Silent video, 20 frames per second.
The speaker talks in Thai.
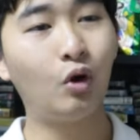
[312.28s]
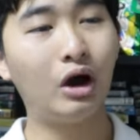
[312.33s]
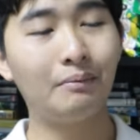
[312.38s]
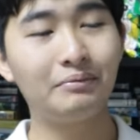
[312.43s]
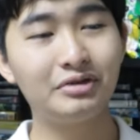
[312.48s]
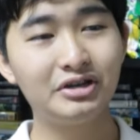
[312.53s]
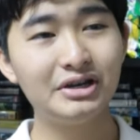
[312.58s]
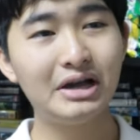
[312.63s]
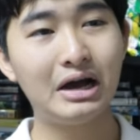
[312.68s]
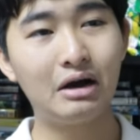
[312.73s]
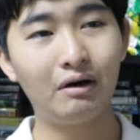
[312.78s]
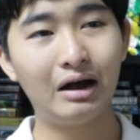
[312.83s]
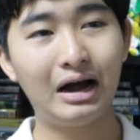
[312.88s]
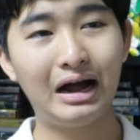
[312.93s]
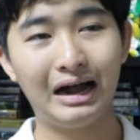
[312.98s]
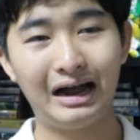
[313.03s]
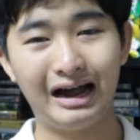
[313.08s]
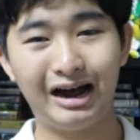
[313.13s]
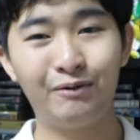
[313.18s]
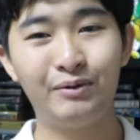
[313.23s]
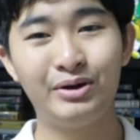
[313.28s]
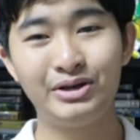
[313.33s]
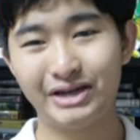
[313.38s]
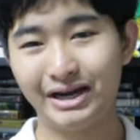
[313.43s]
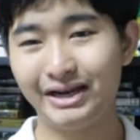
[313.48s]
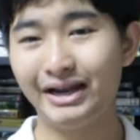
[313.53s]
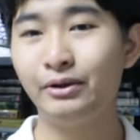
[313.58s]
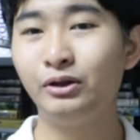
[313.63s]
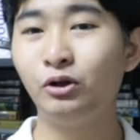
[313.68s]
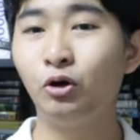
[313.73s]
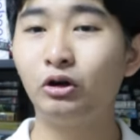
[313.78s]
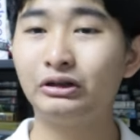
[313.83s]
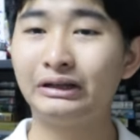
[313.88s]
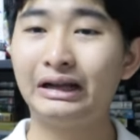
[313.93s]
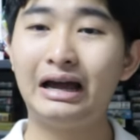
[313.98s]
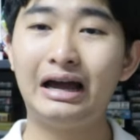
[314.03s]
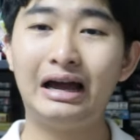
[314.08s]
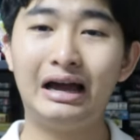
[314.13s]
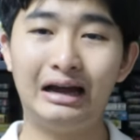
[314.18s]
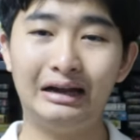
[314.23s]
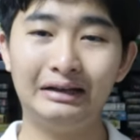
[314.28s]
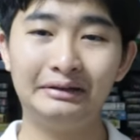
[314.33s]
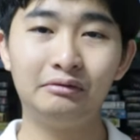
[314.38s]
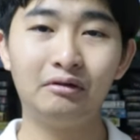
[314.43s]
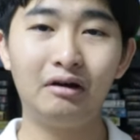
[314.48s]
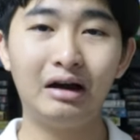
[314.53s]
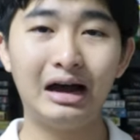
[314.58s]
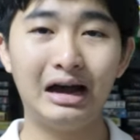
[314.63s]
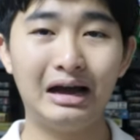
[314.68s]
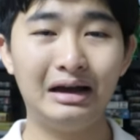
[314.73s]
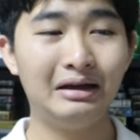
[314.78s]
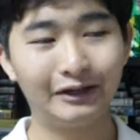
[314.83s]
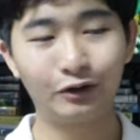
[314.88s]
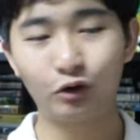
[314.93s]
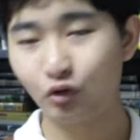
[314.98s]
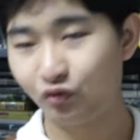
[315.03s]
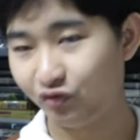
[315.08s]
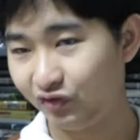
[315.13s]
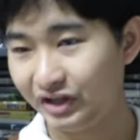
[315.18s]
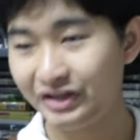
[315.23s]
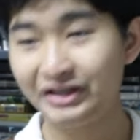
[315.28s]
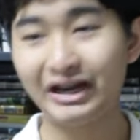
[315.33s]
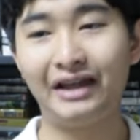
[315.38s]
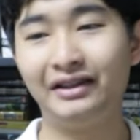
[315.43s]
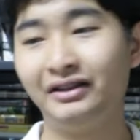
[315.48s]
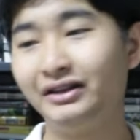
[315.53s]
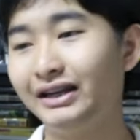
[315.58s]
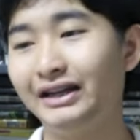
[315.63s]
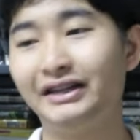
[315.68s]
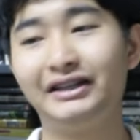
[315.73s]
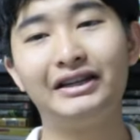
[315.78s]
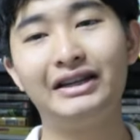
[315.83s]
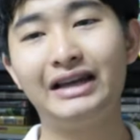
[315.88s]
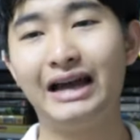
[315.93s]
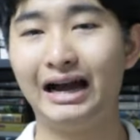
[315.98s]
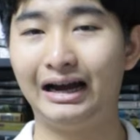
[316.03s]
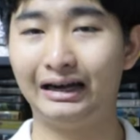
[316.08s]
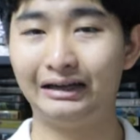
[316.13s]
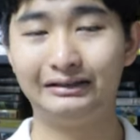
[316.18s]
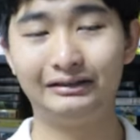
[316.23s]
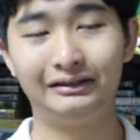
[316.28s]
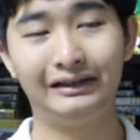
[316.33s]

ความเชื่อว่าเอาไว้ใช้ในโลกหน้าหรือว่าสะกดวิญญาณหรืออะไรสักอย่าง